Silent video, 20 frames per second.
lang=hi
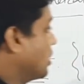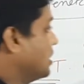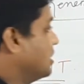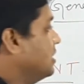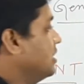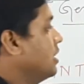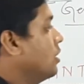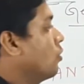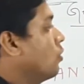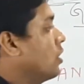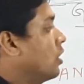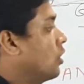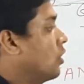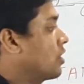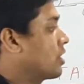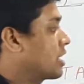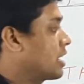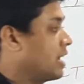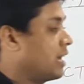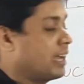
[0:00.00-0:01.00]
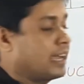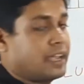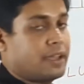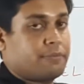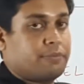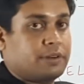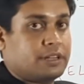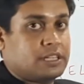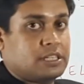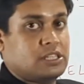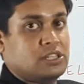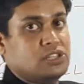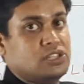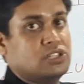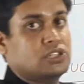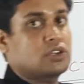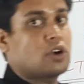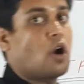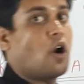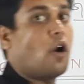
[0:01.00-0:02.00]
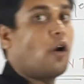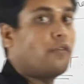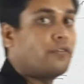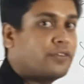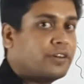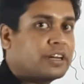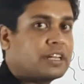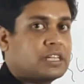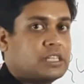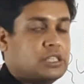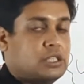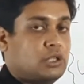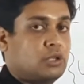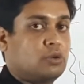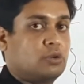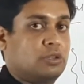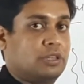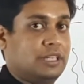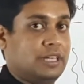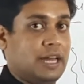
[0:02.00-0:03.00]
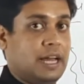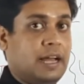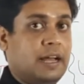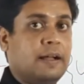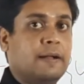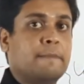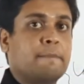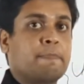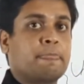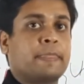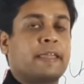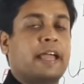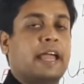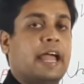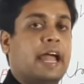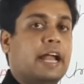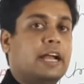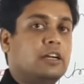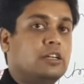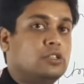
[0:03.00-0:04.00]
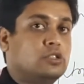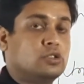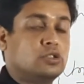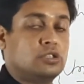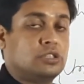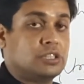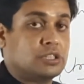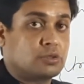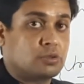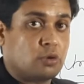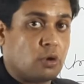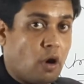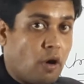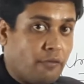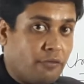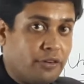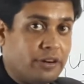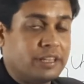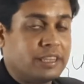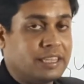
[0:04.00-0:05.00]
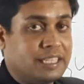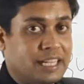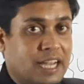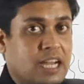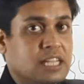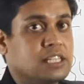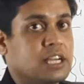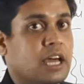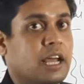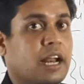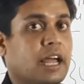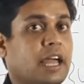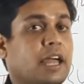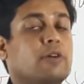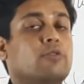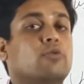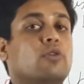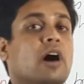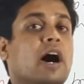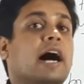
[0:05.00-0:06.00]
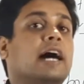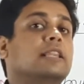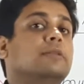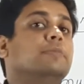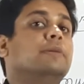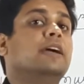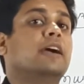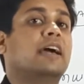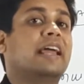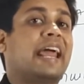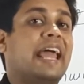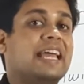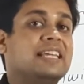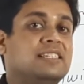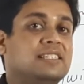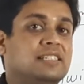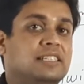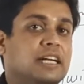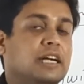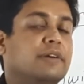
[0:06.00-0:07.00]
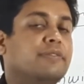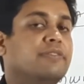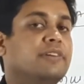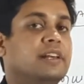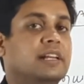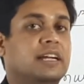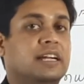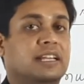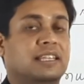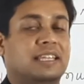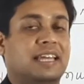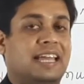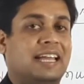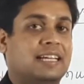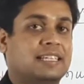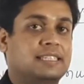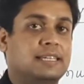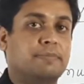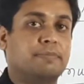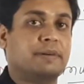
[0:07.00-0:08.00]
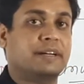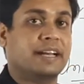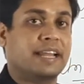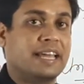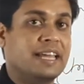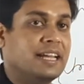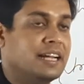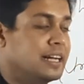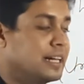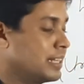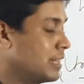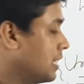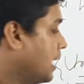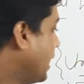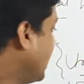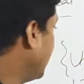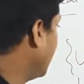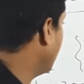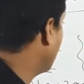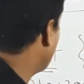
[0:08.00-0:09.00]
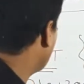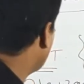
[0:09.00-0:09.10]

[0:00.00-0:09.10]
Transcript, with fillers: किसी ने कोई कॉन्ट्रैक्ट या फिर किसी चीज़ का ऑफर किसी को दिया एंड जो जिसको ऑफर दिया जा रहा है वो आदमी अगर हेजिटेट फील करता है एक्सेप्ट नहीं करता है